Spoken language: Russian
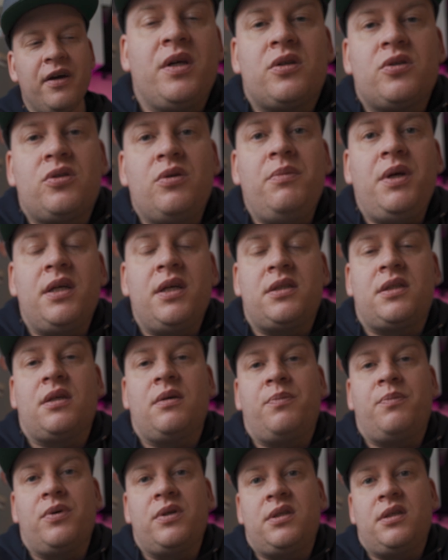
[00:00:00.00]
И,
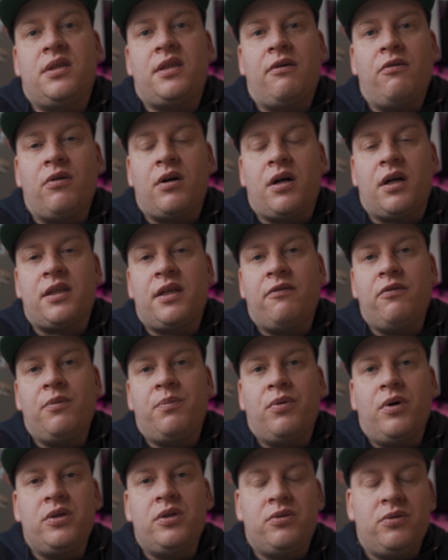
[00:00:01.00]
разумеется, после того, когда вы
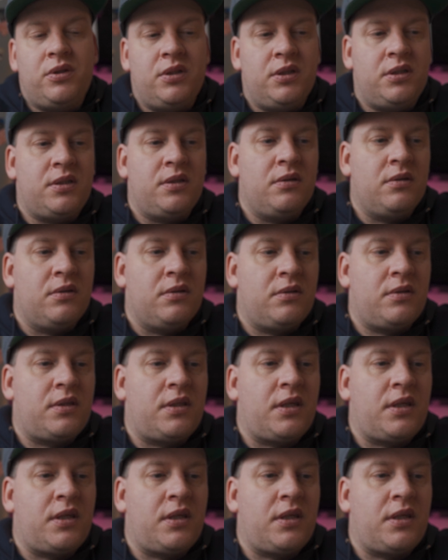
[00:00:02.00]
пользуетесь э,